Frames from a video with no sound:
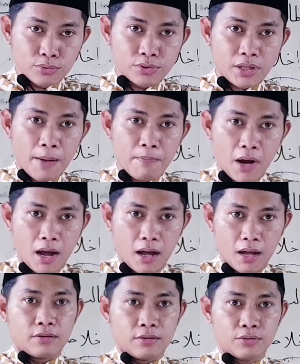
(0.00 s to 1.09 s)
utama
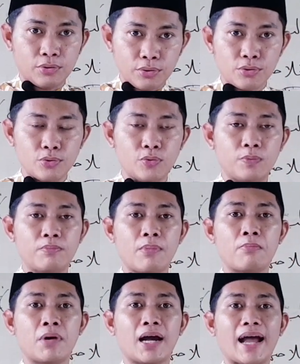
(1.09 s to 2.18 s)
guru
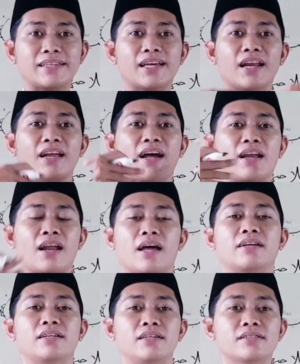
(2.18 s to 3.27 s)
mengajarkan
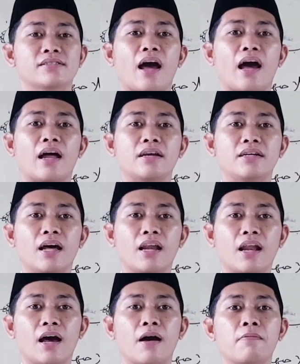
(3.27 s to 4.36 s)
hadis
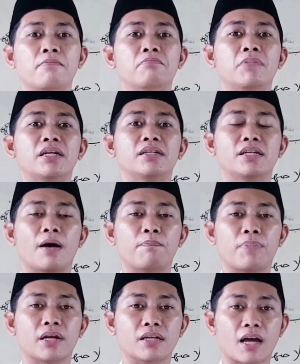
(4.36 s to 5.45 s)
adalah
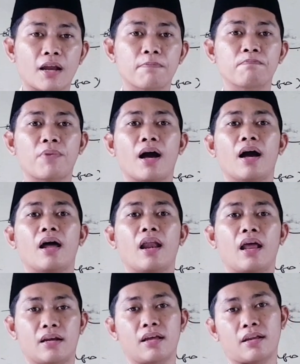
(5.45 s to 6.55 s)
mendapatkan
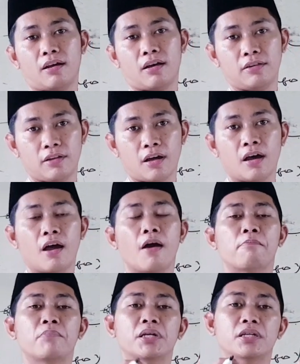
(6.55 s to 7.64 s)
pahala dari Allah,
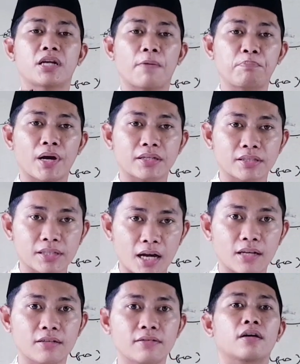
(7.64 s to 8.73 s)

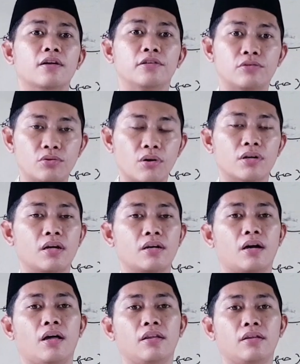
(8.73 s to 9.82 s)
mendapatkan ridho dari
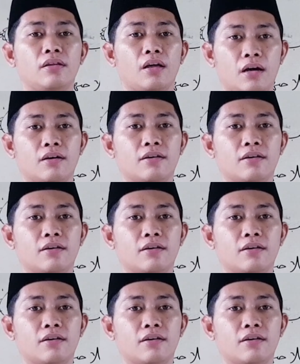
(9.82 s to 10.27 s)
Allah,